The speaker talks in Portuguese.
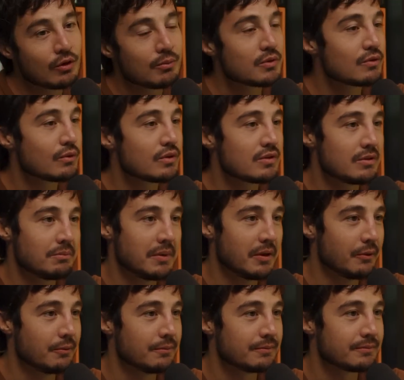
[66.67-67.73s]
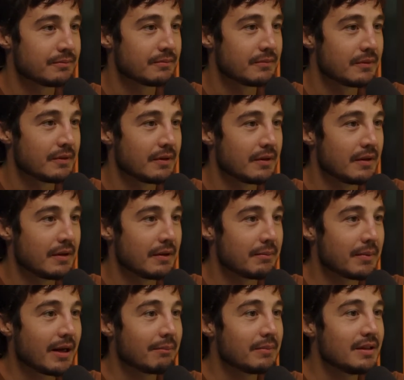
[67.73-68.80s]
como se fosse meu.
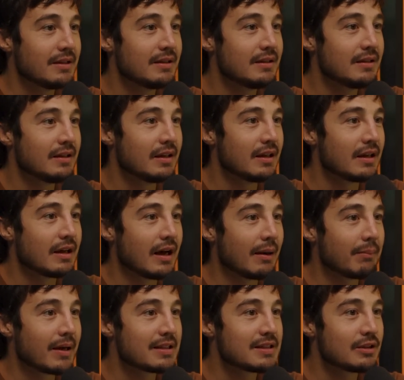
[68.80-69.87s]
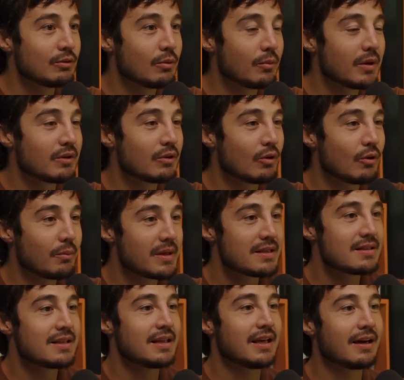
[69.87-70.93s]
Para mim, Legal. a partir do momento que eu
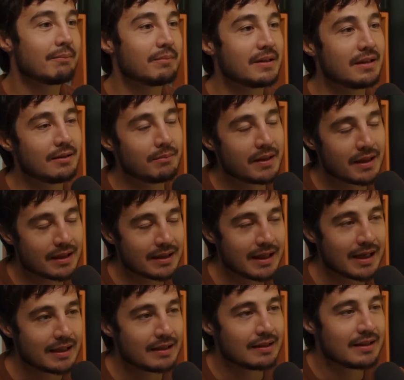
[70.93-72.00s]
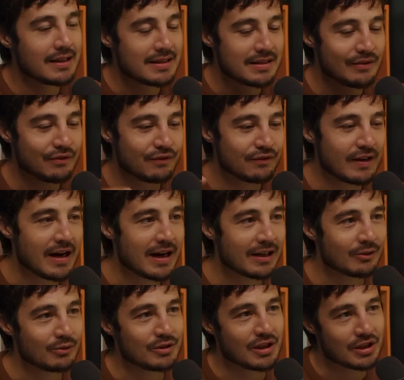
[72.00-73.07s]
comecei a me libertar desse
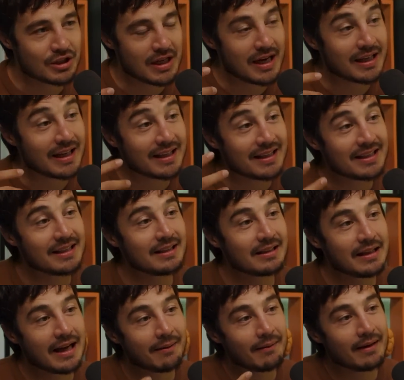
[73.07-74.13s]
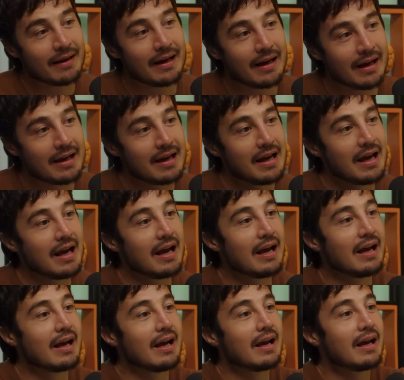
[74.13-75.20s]
fardo de achar que aqui, a, a... deixa eu fazer aqui
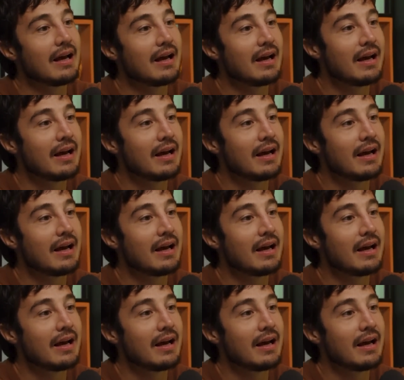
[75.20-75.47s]
escondidinho,